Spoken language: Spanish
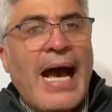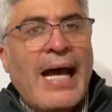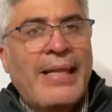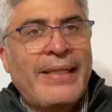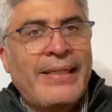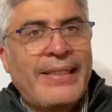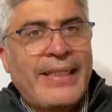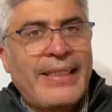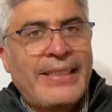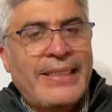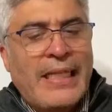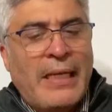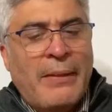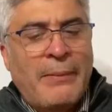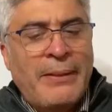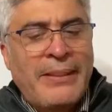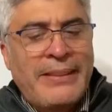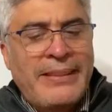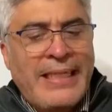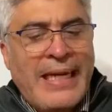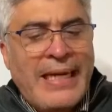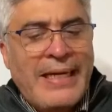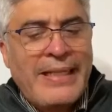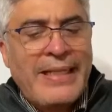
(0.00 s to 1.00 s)
Ante esta
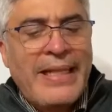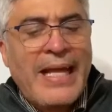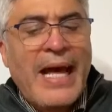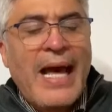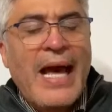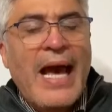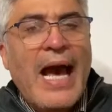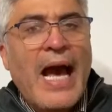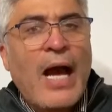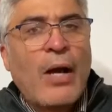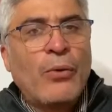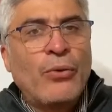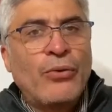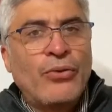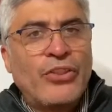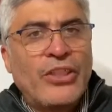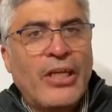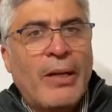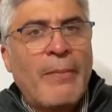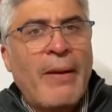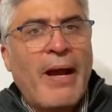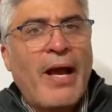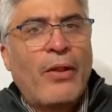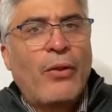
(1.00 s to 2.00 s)
arbitrariedad hago un
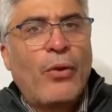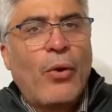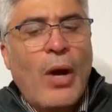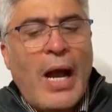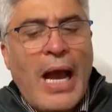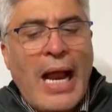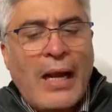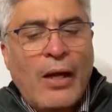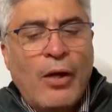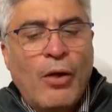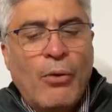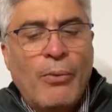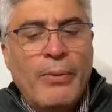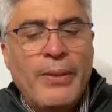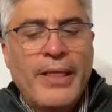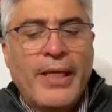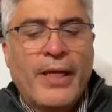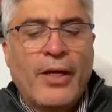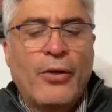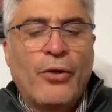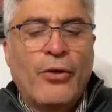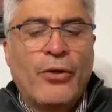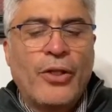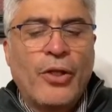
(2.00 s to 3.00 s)
llamado al
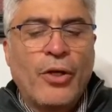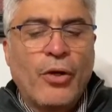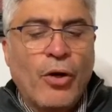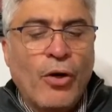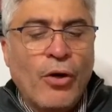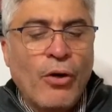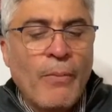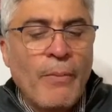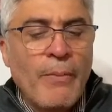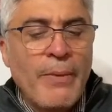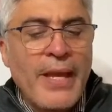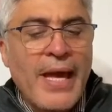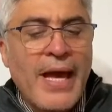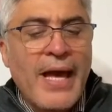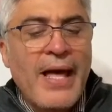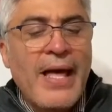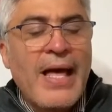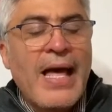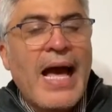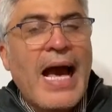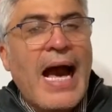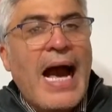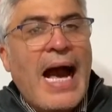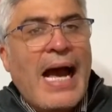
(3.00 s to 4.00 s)
gobierno de
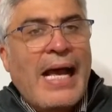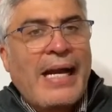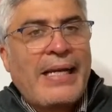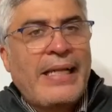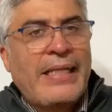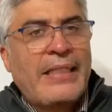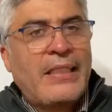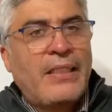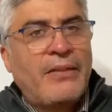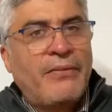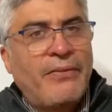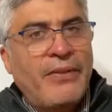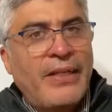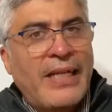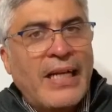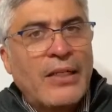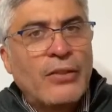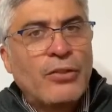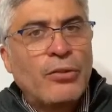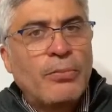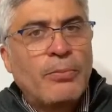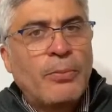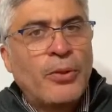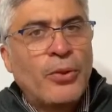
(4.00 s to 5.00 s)
Colombia a
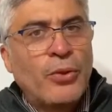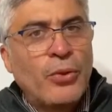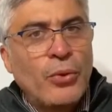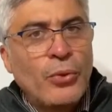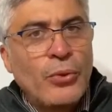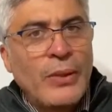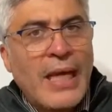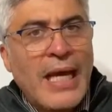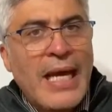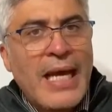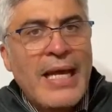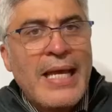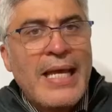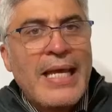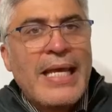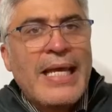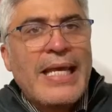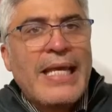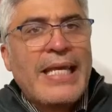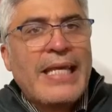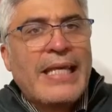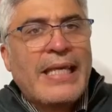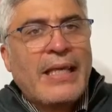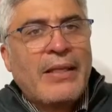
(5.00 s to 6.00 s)
rectificar su postura
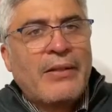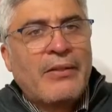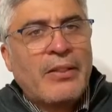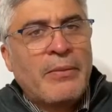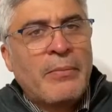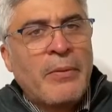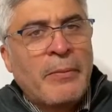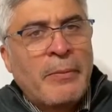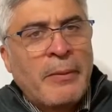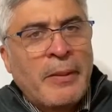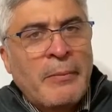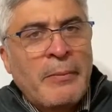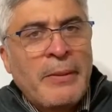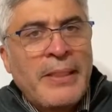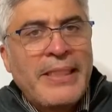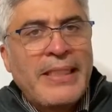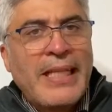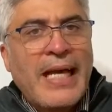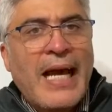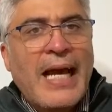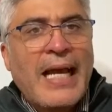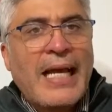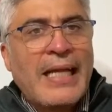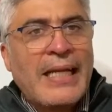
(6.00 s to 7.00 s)
y que se me
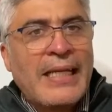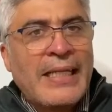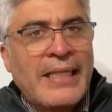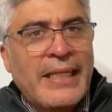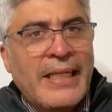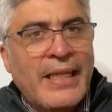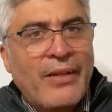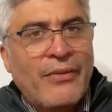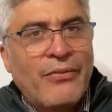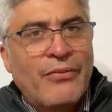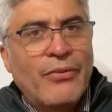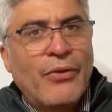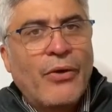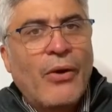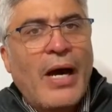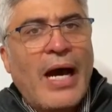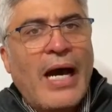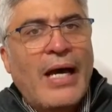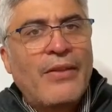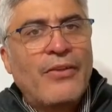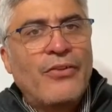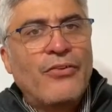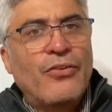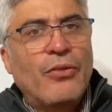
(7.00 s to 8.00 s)
permita el
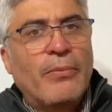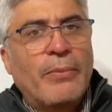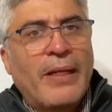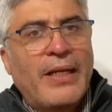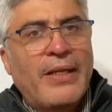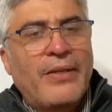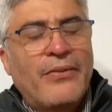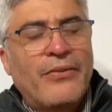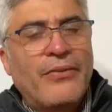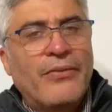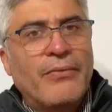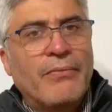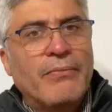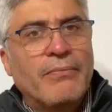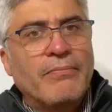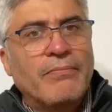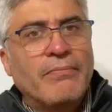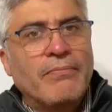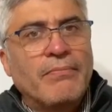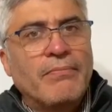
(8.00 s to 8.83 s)
ingreso a dicho país.